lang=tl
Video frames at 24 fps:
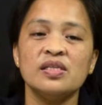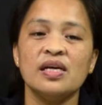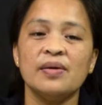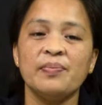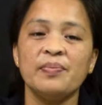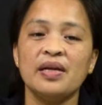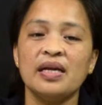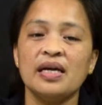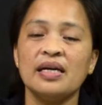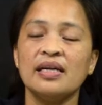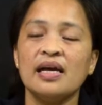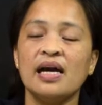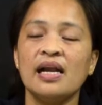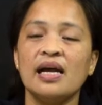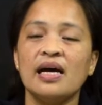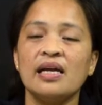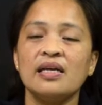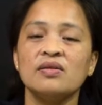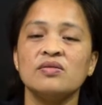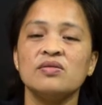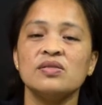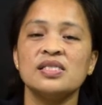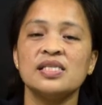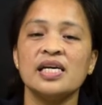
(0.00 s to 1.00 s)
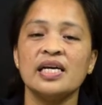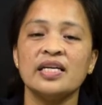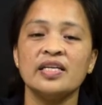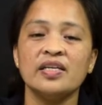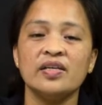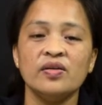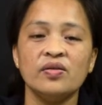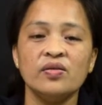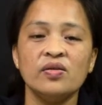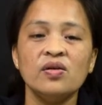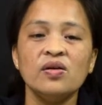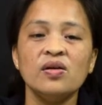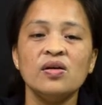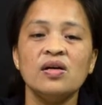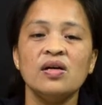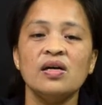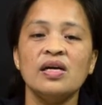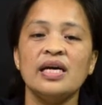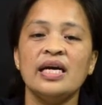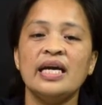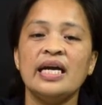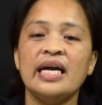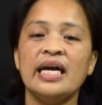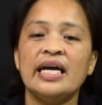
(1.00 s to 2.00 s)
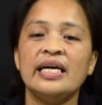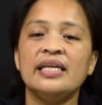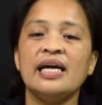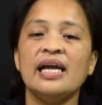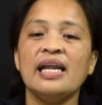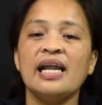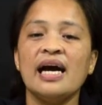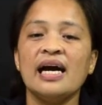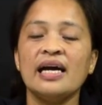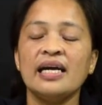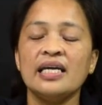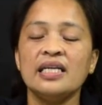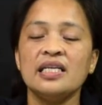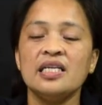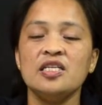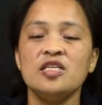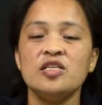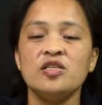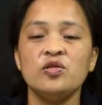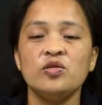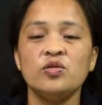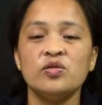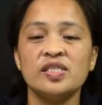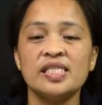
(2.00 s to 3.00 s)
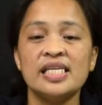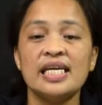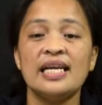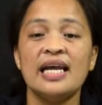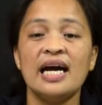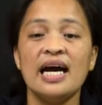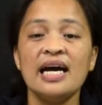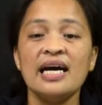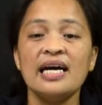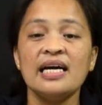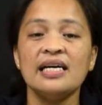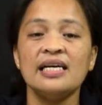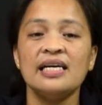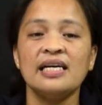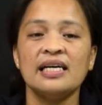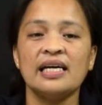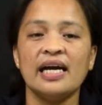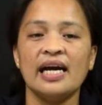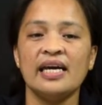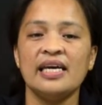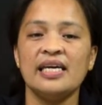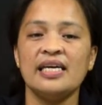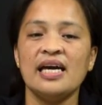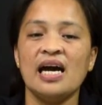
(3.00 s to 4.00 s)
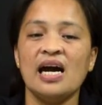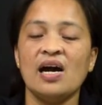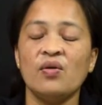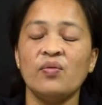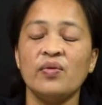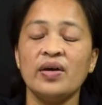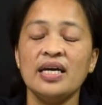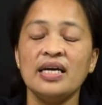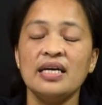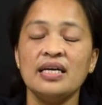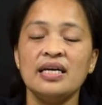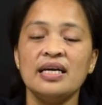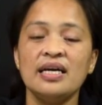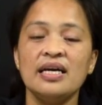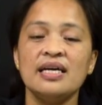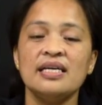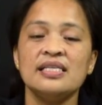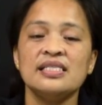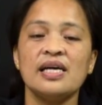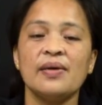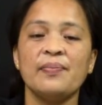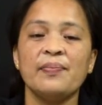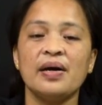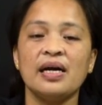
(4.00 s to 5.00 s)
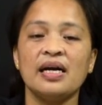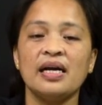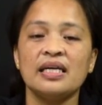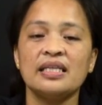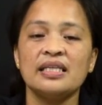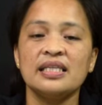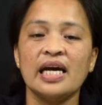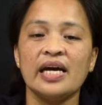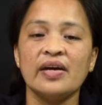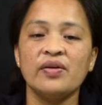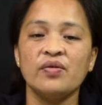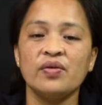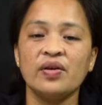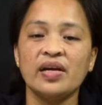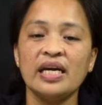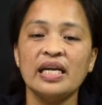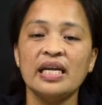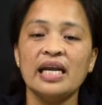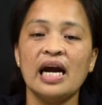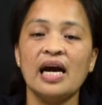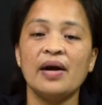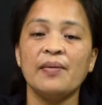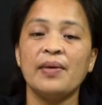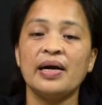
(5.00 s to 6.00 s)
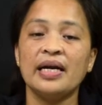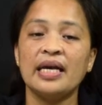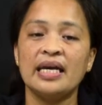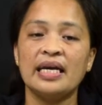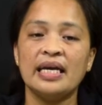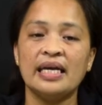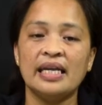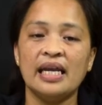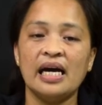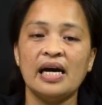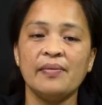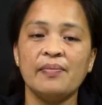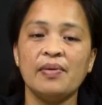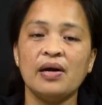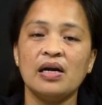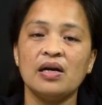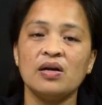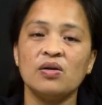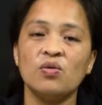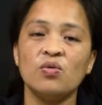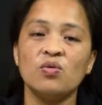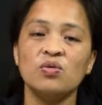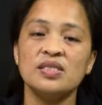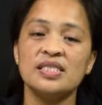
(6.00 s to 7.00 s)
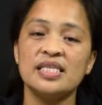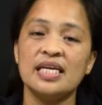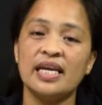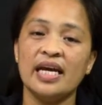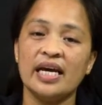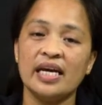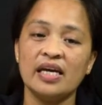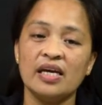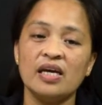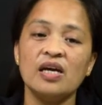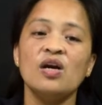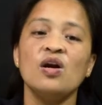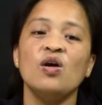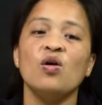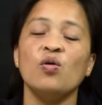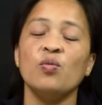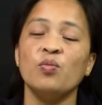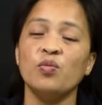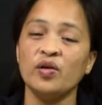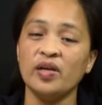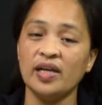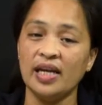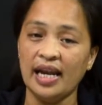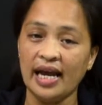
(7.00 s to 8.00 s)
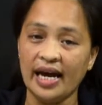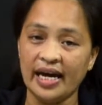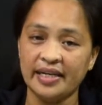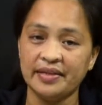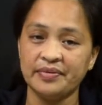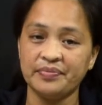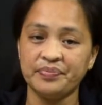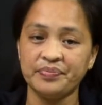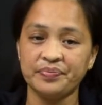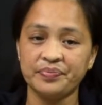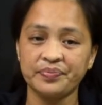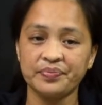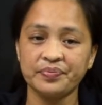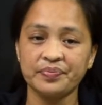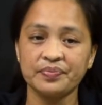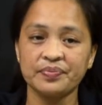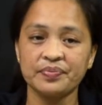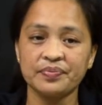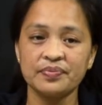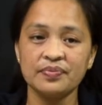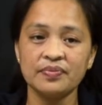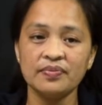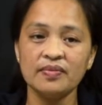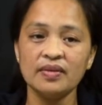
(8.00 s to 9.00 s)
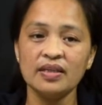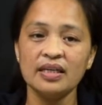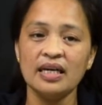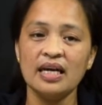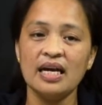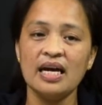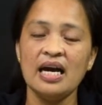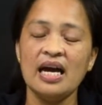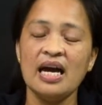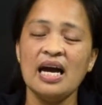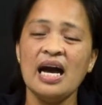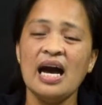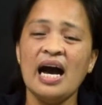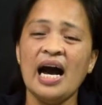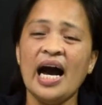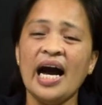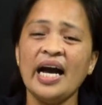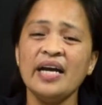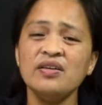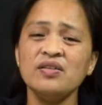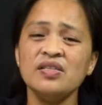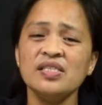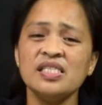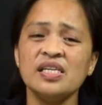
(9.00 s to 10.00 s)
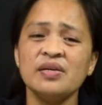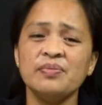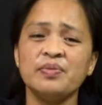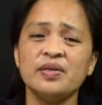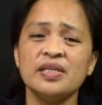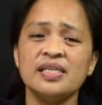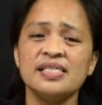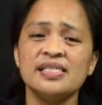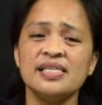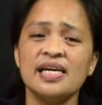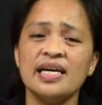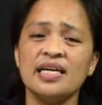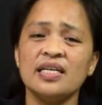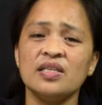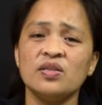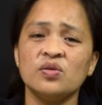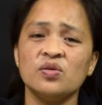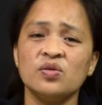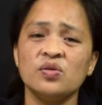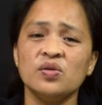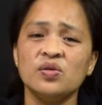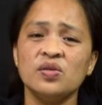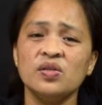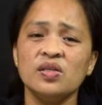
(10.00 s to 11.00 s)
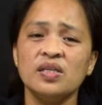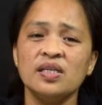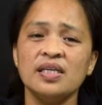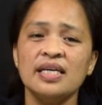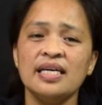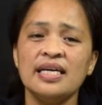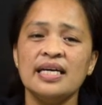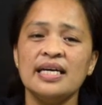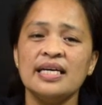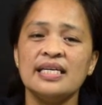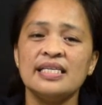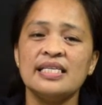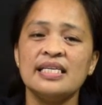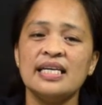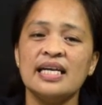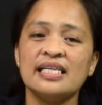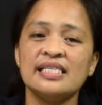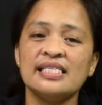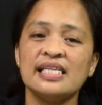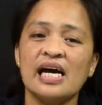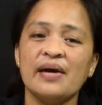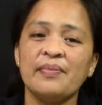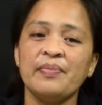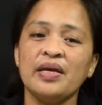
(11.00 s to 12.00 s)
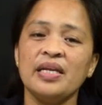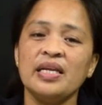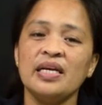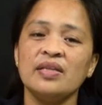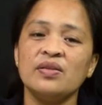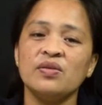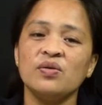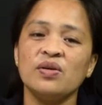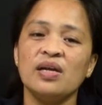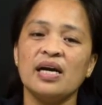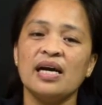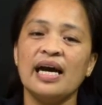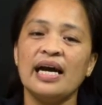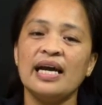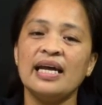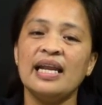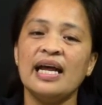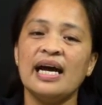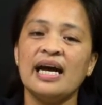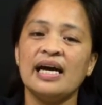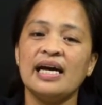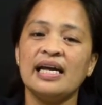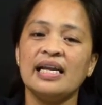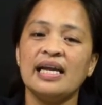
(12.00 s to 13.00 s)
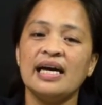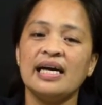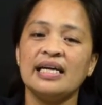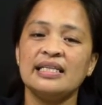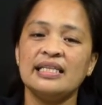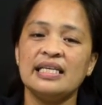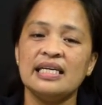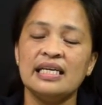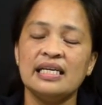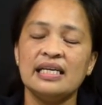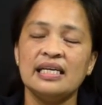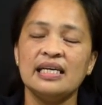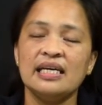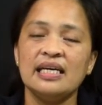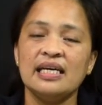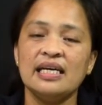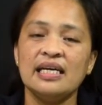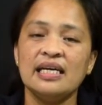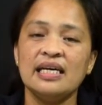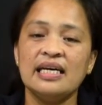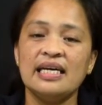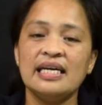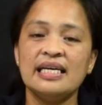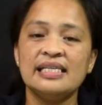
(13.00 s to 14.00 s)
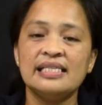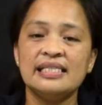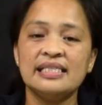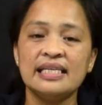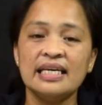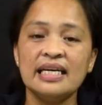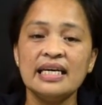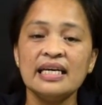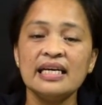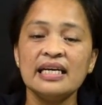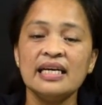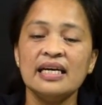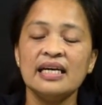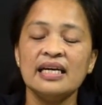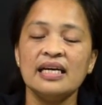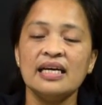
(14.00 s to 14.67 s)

na pinagdalhan ko sa inyo, idalangin ninyo sila kay Yahweh, sapagkat kayo rin ang makikinabang kung sila'y umunlad. Ayon sa verse na ito, sinasabi dito na kailangan nating isig